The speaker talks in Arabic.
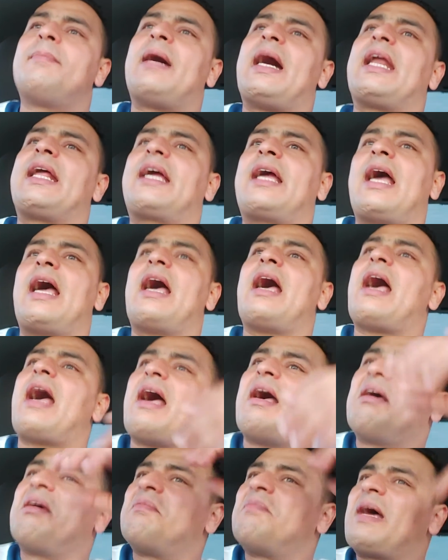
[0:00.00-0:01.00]
ماركه
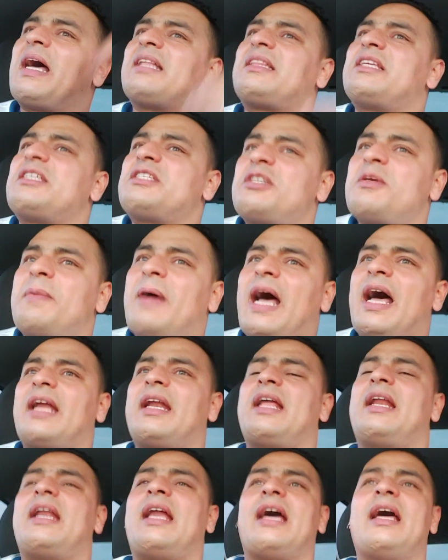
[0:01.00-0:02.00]
معناتها
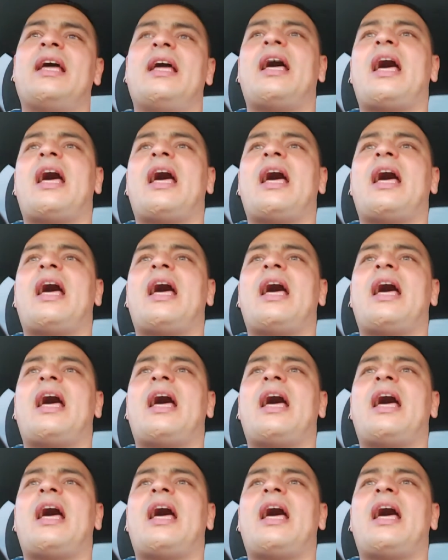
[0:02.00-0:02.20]
سبحان الله